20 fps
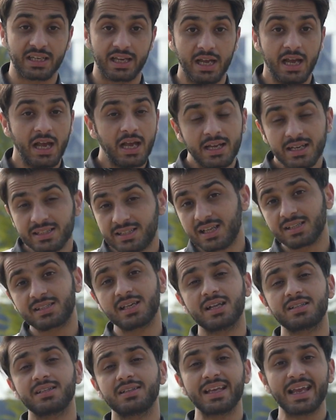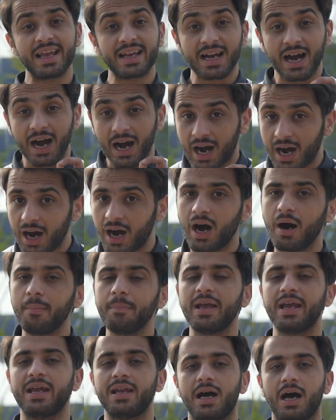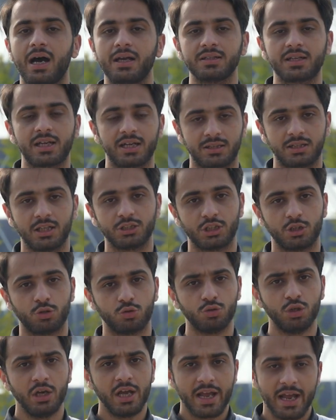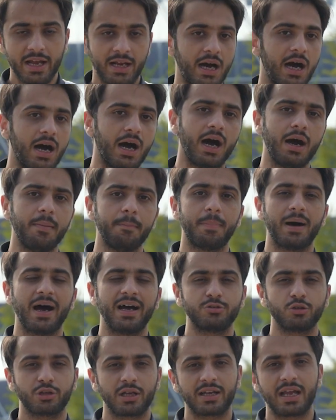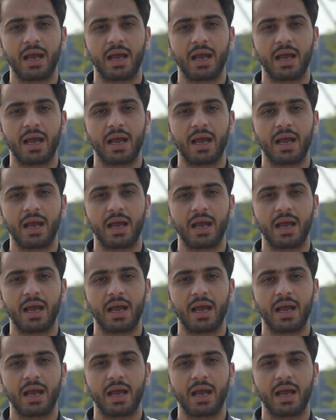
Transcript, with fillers: सके इसके साथ साथ एक अहम ऐलान करता चलूँ एक अहम बात जो कि